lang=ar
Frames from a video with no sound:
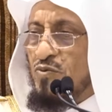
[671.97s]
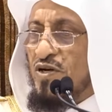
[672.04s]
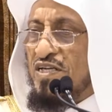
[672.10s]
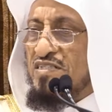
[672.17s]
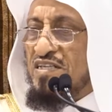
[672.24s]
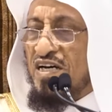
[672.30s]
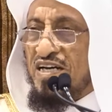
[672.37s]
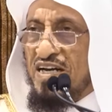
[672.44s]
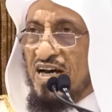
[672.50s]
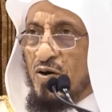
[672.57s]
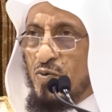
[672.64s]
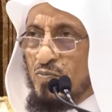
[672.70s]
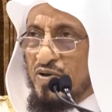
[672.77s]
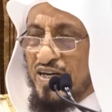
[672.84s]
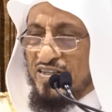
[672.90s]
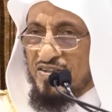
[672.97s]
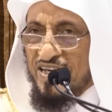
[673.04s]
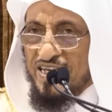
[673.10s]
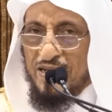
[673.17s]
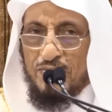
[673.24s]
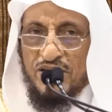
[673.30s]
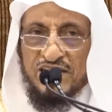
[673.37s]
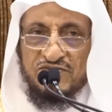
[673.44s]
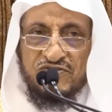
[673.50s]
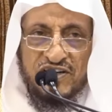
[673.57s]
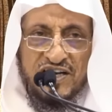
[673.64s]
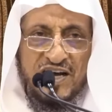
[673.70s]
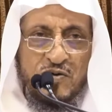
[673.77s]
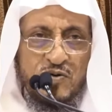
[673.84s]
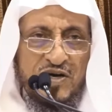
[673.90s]
ورزقناهم من الطيبات
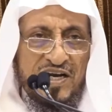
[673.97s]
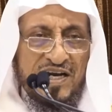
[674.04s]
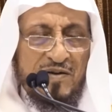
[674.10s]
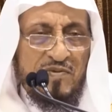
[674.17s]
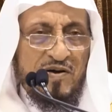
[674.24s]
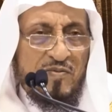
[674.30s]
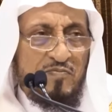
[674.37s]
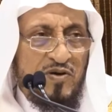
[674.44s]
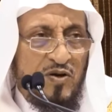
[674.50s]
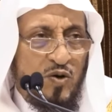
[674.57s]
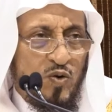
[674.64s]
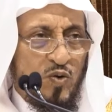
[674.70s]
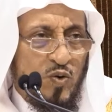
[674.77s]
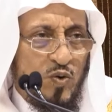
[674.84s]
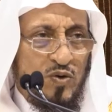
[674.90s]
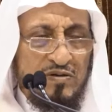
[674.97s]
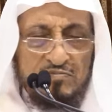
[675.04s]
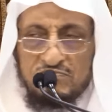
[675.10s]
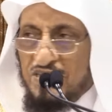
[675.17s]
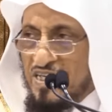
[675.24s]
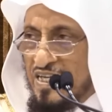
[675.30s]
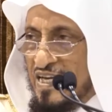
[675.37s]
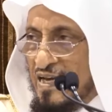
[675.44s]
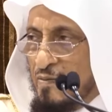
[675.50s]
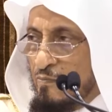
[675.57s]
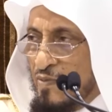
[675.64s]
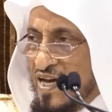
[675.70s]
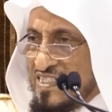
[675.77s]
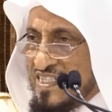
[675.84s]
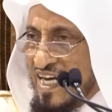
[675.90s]
فالله كرمهم بالعقول
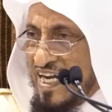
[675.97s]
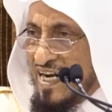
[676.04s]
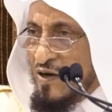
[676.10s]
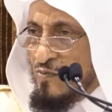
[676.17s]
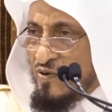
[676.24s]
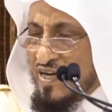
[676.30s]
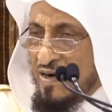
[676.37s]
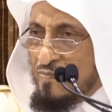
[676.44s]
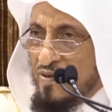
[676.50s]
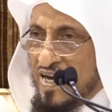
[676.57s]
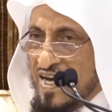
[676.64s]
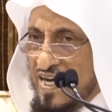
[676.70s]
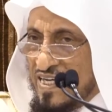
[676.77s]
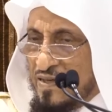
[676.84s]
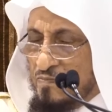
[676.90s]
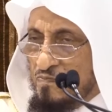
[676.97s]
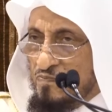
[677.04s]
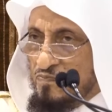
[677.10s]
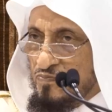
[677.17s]
ما جعلهم كالبهائم